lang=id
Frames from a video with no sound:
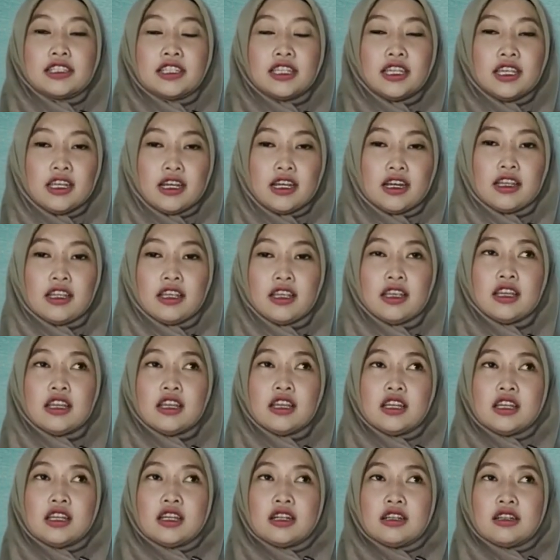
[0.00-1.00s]
ciri,
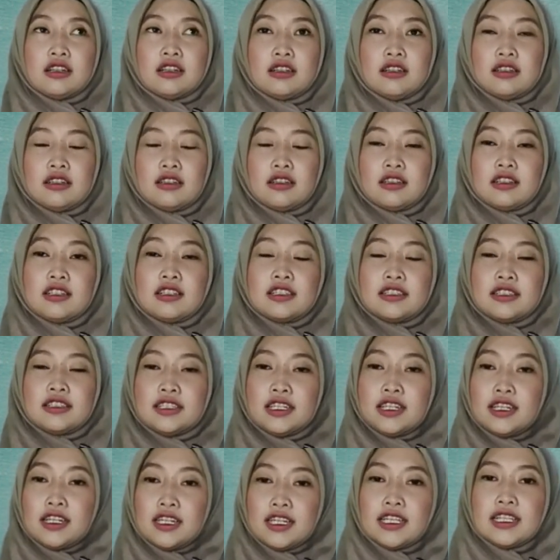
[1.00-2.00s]
eh,
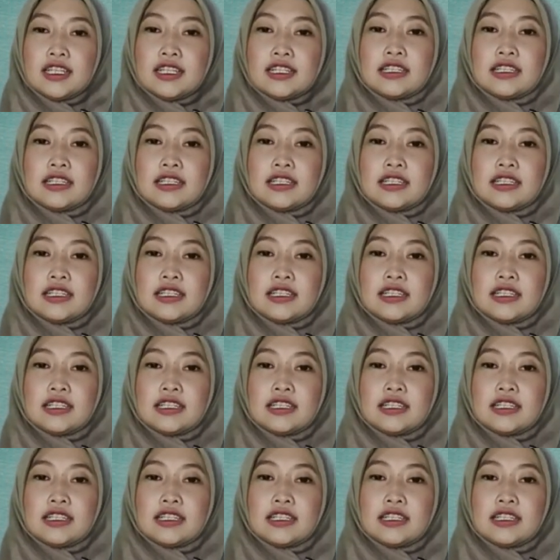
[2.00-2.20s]
jenis,